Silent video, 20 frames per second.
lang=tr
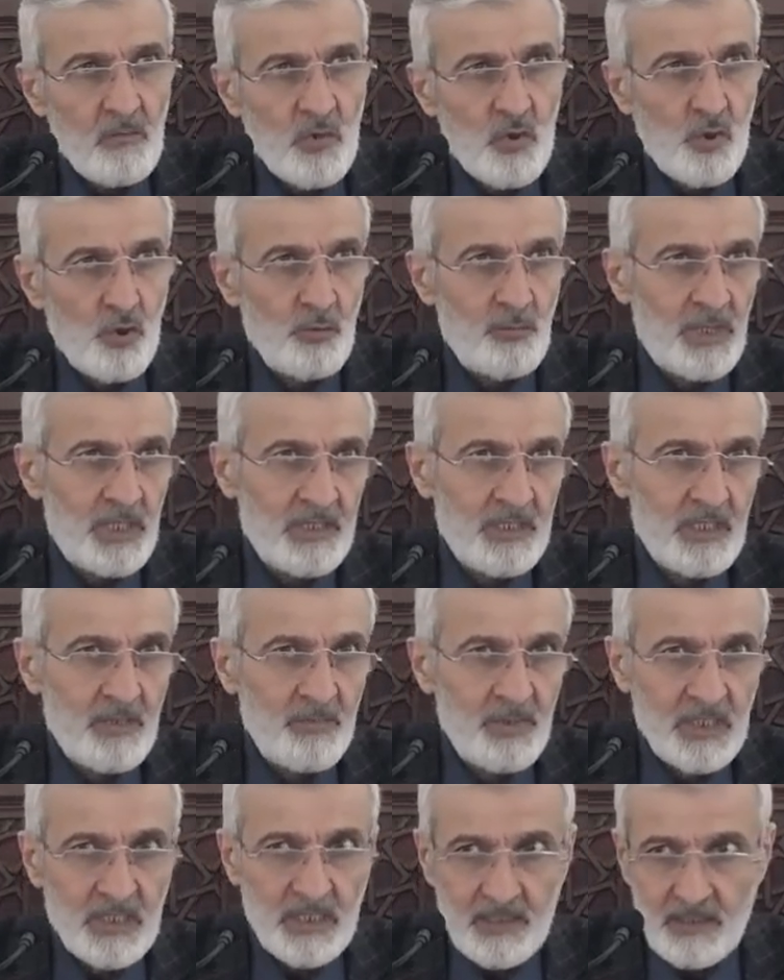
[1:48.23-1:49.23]

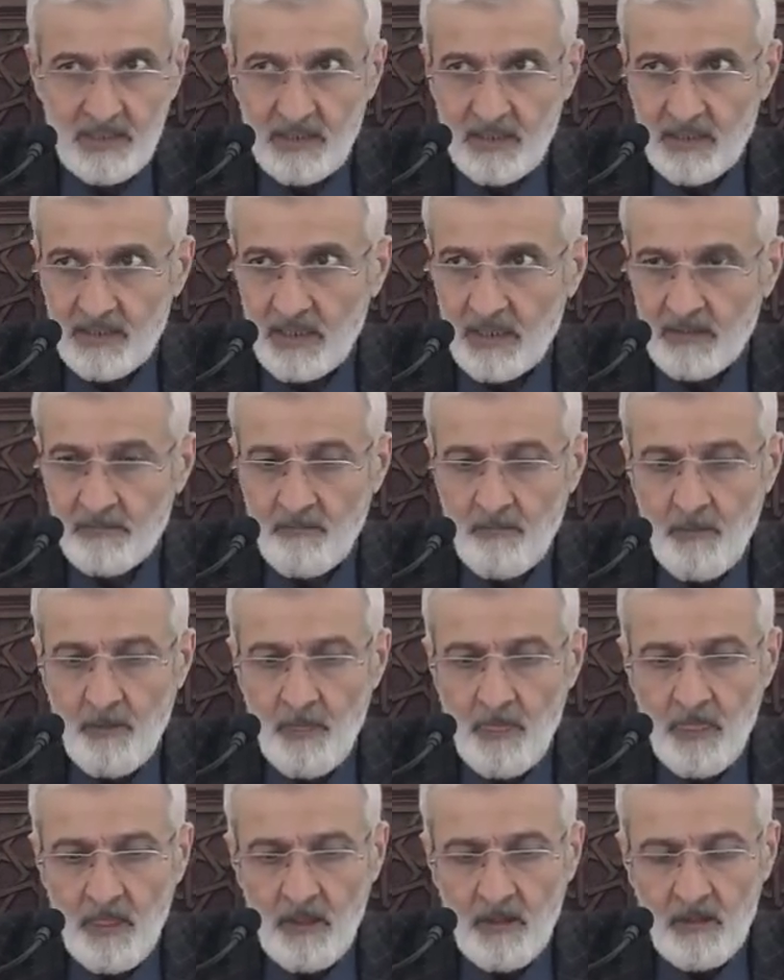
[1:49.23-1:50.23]
Müslümanlar bir aradayken
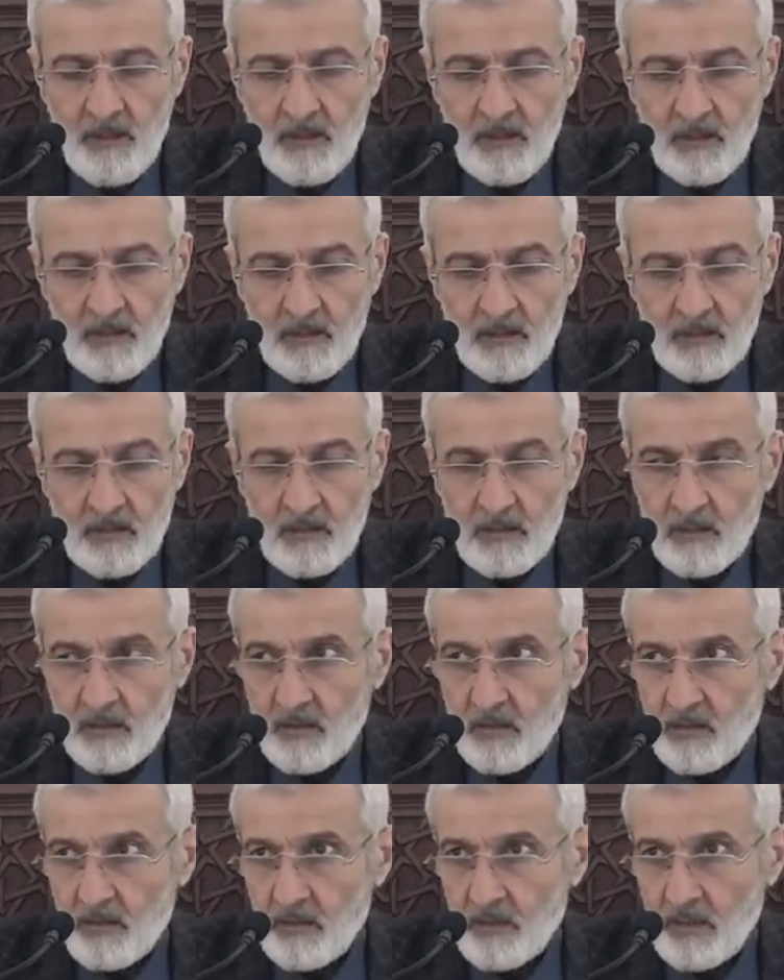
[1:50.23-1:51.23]

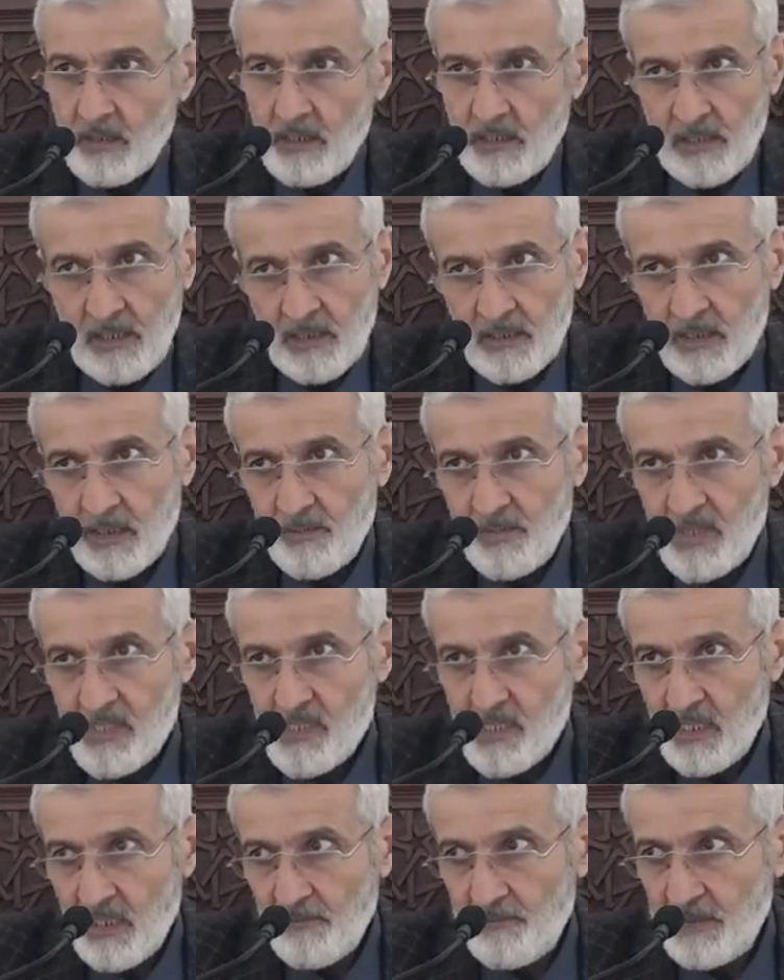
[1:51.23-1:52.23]
herhangi bir
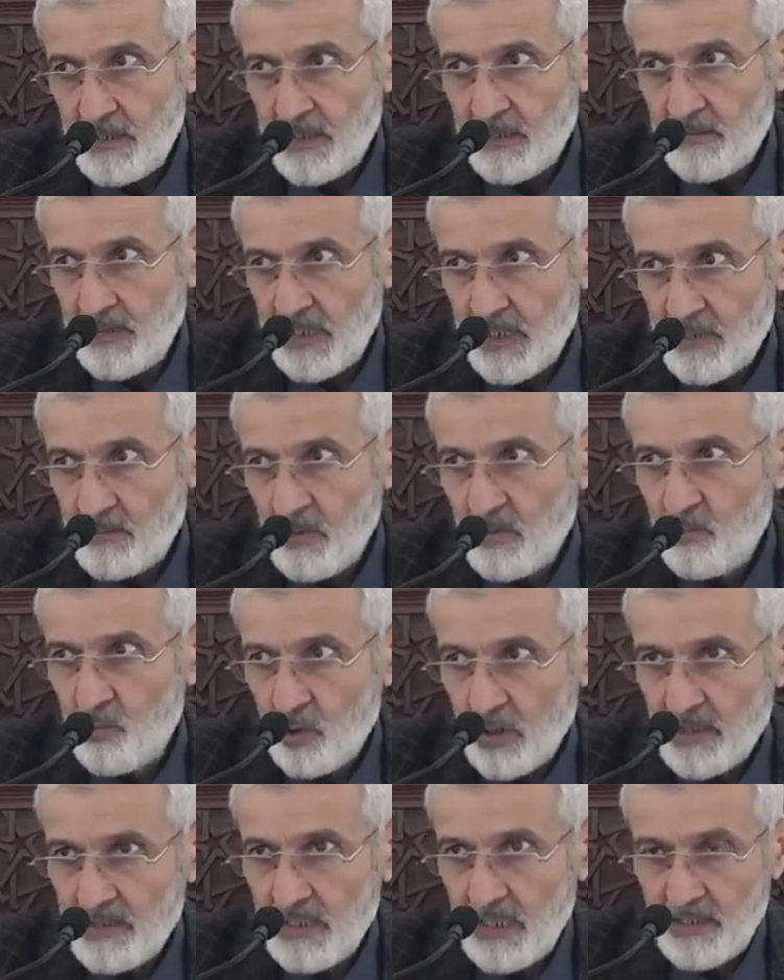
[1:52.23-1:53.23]
zaafları var mı
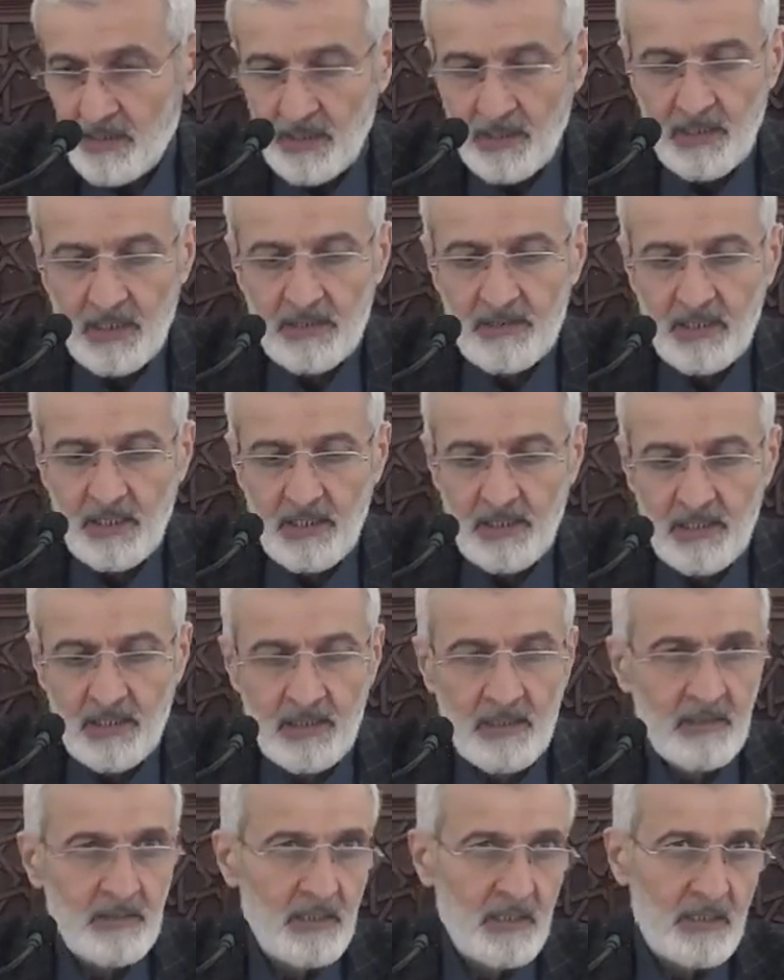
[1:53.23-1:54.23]
buna dair Allah
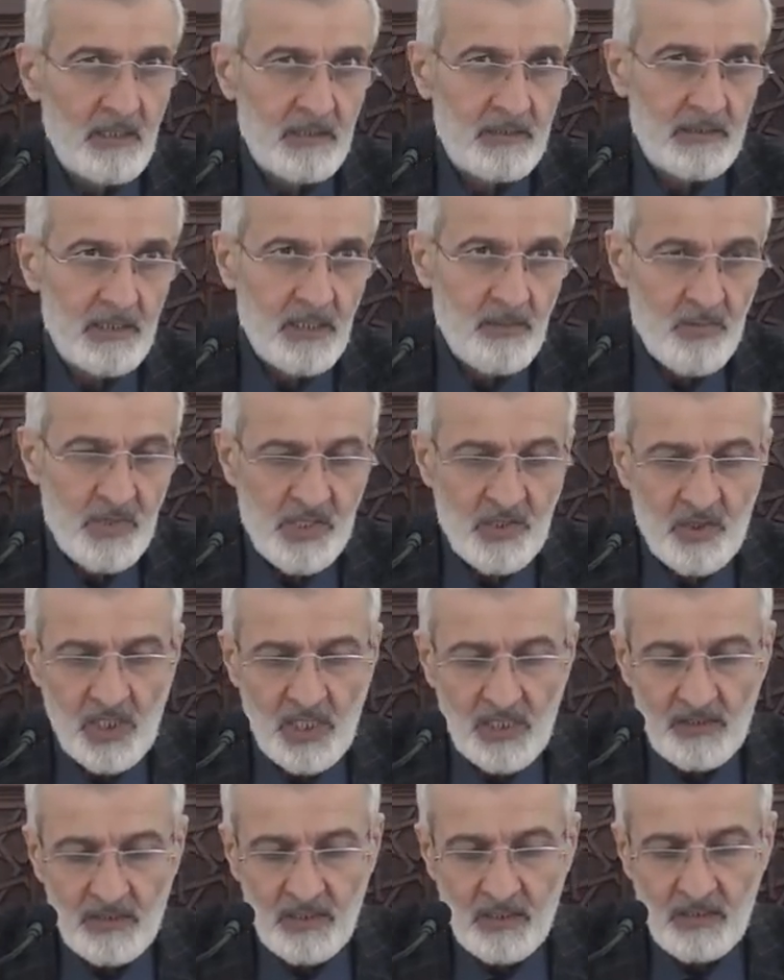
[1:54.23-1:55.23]
Teala'nın dikkatlerimizi
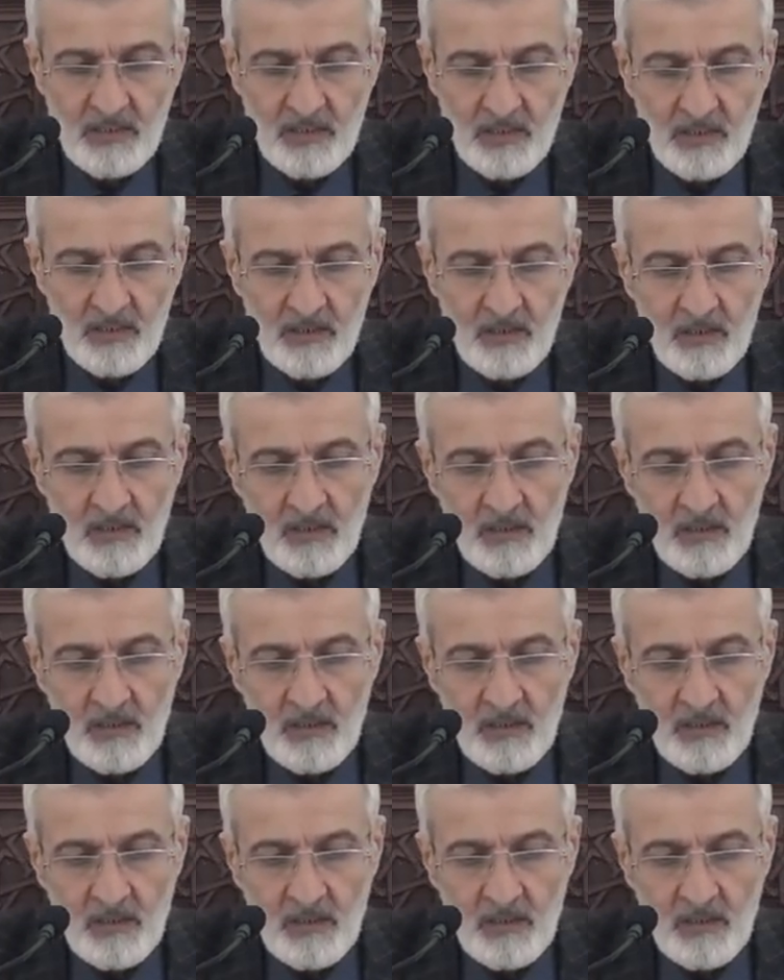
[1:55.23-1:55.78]
çektiği